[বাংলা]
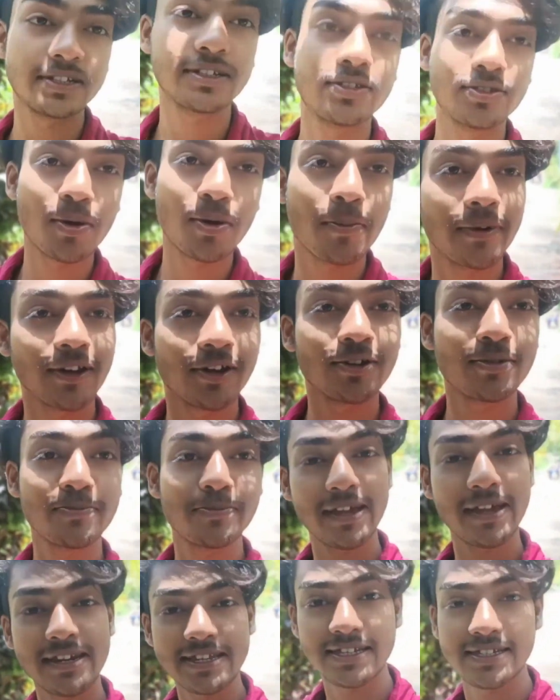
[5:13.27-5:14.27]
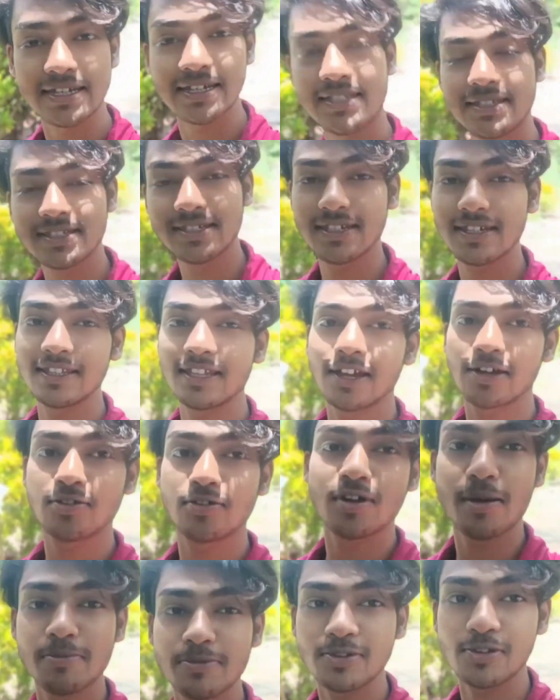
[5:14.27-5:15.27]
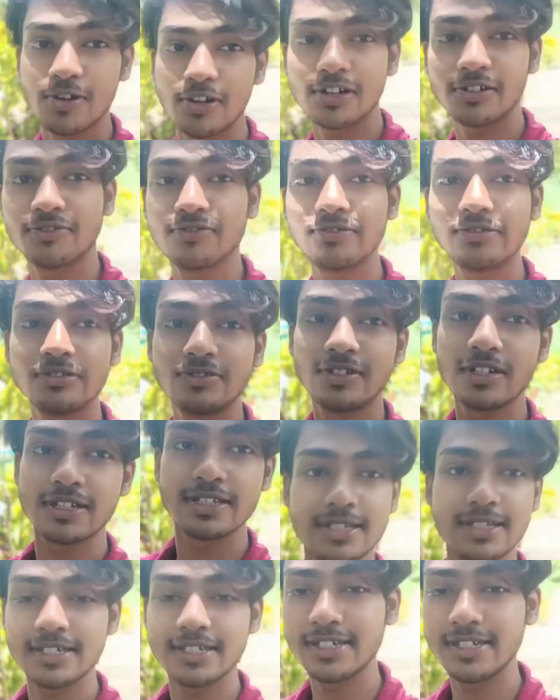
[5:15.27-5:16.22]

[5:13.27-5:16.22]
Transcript: তো আমরা এখন বেরিয়ে যাচ্ছি দেখো আমিও কটা ফুল তুলেছি